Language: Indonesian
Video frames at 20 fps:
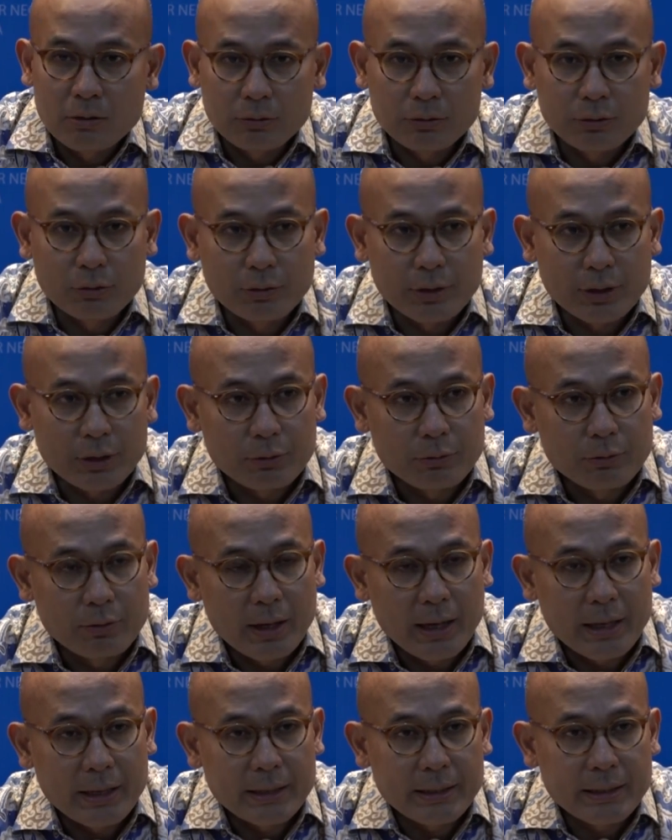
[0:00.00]
Untuk itu
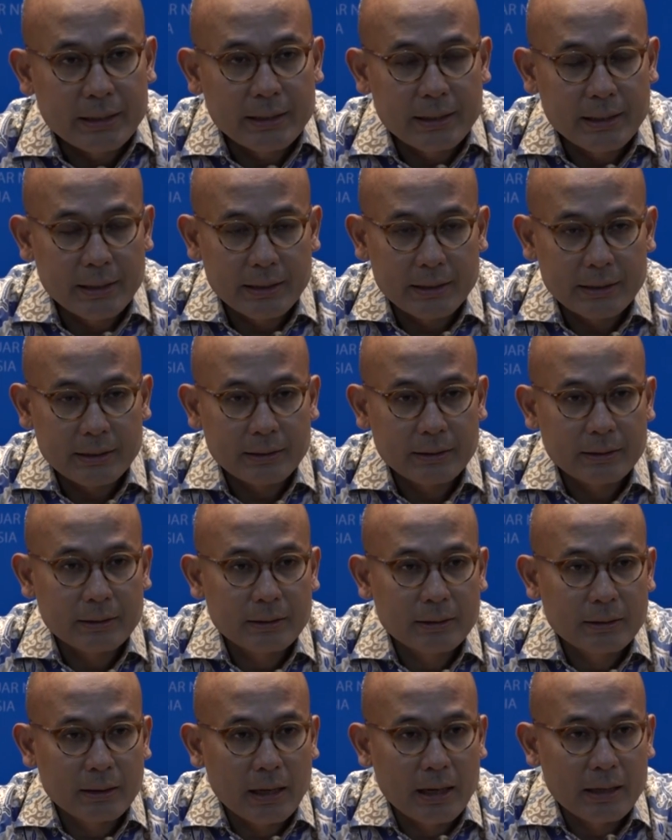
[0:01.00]
hari ini
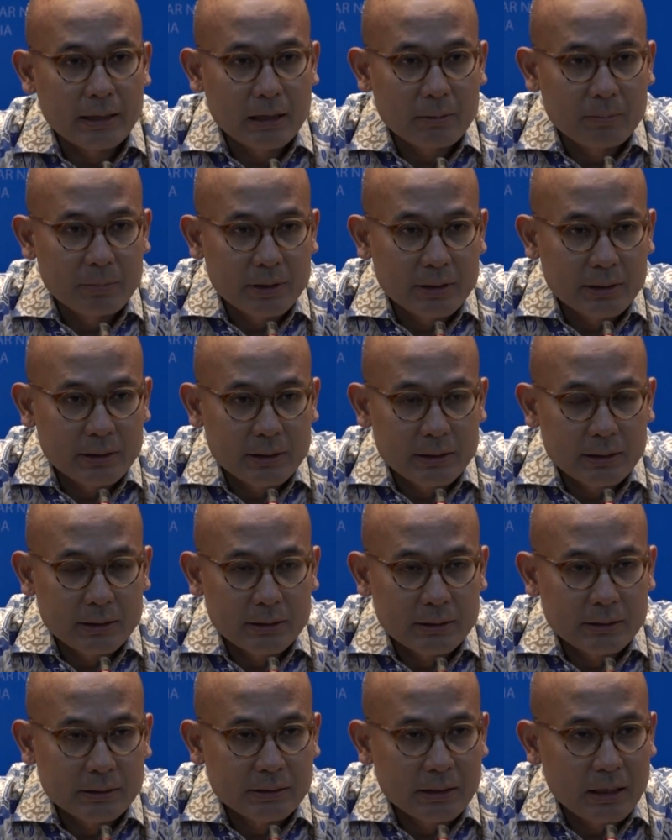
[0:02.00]
ada
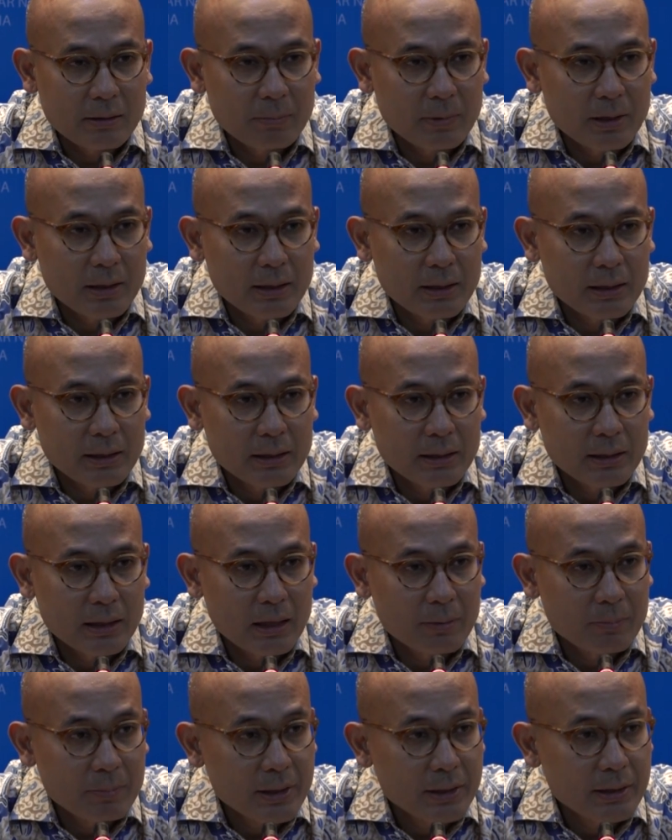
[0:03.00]
bersama
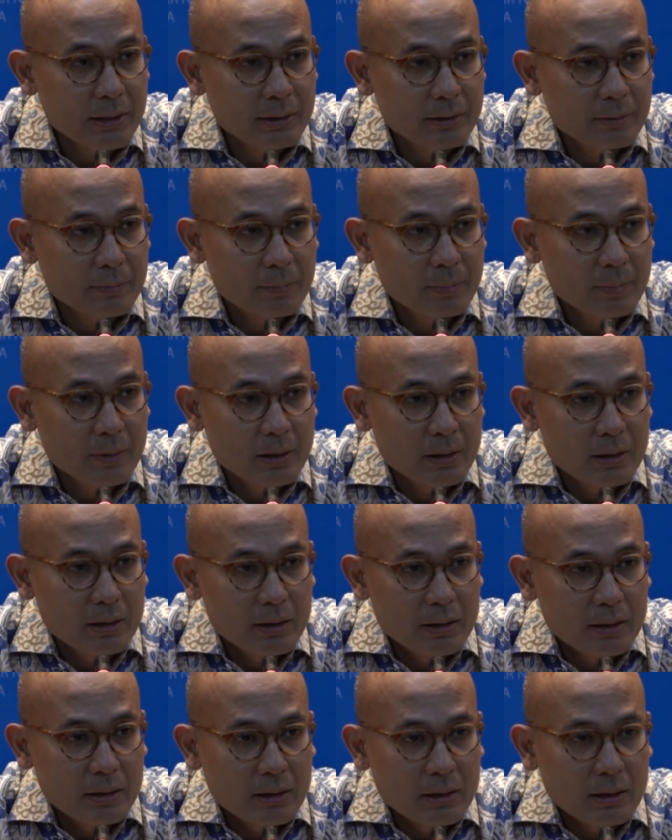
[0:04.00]
kami
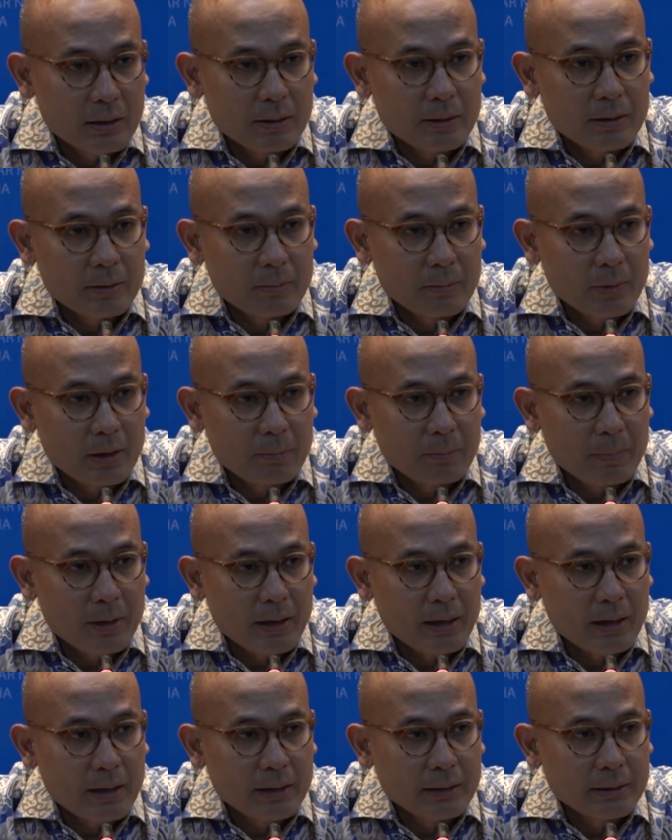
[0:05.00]

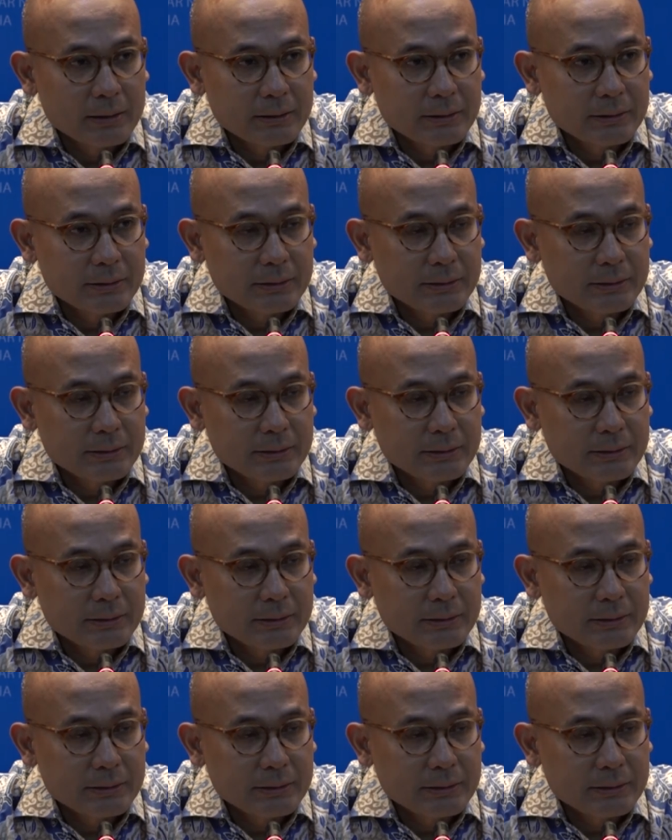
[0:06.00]
Bapak